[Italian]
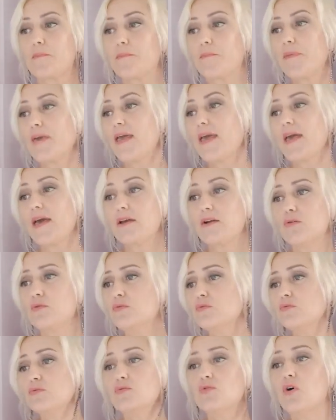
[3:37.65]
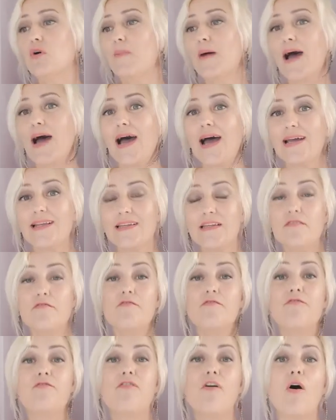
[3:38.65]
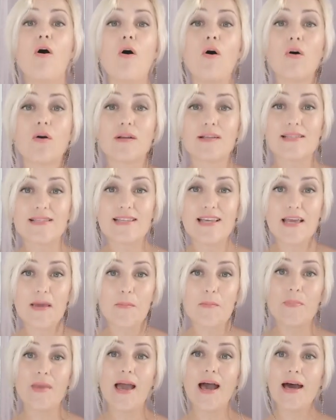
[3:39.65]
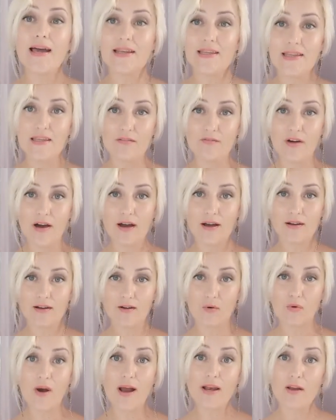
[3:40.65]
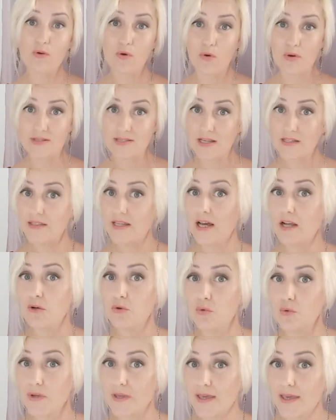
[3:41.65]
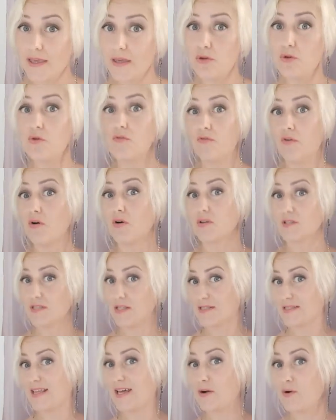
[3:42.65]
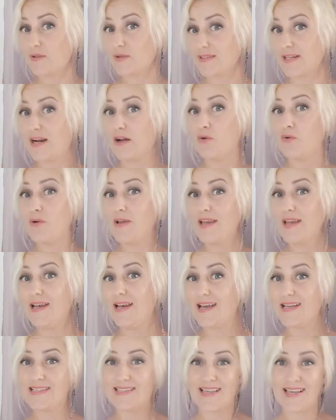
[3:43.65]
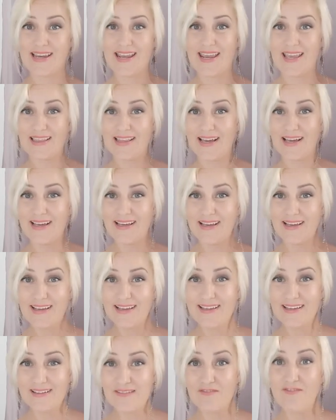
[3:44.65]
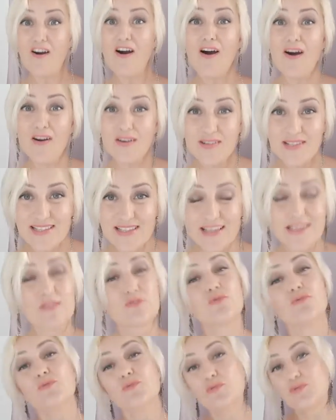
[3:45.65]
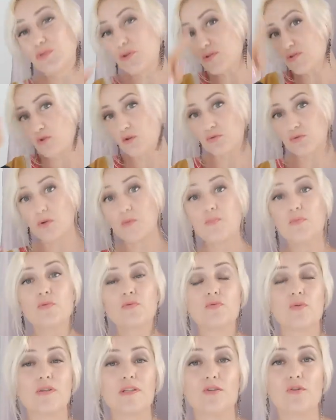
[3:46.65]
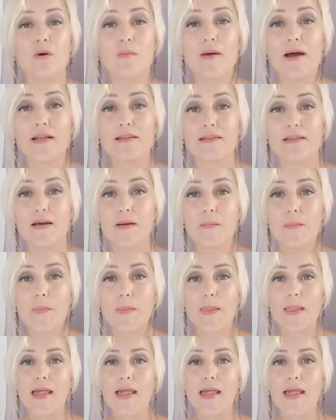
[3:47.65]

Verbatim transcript: per un domani forse mi arriva qualcosa da lui e io forse starò tranquilla e serena. Forse tutto sotto il punto di domanda